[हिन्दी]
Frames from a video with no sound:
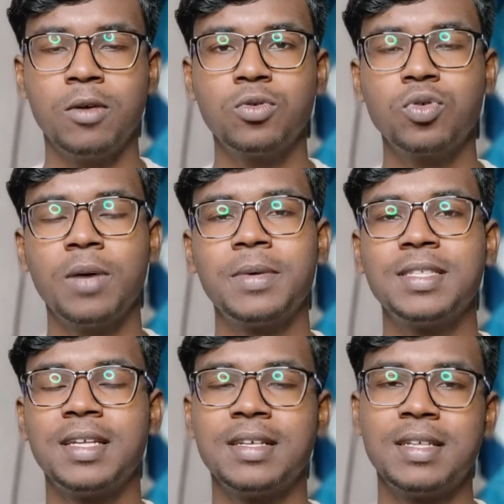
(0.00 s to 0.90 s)
उसको आप किस
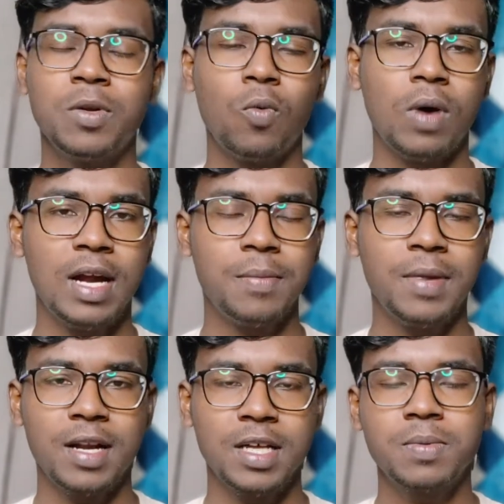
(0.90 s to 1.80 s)
तरीके से अपने वॉलेट में
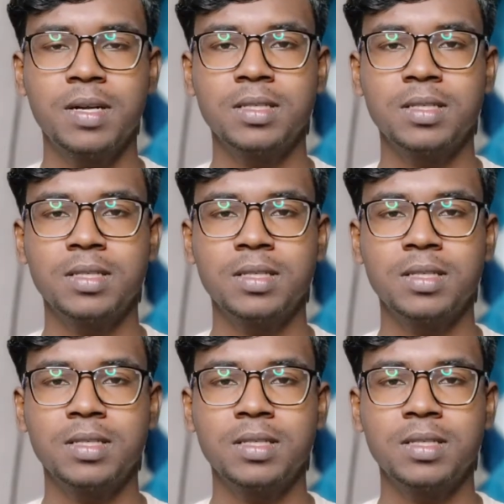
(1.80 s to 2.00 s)
ट्रांसफर कर